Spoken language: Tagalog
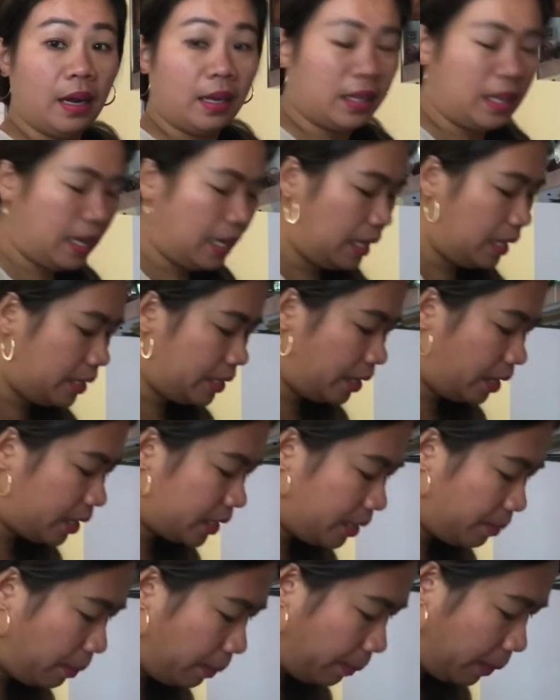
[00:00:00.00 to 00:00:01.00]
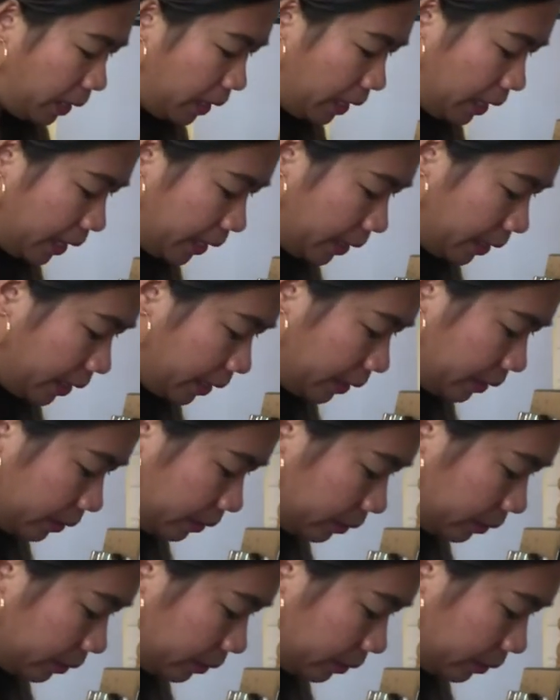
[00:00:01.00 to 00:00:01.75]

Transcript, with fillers: Tagalin niya kasi mapaklayan.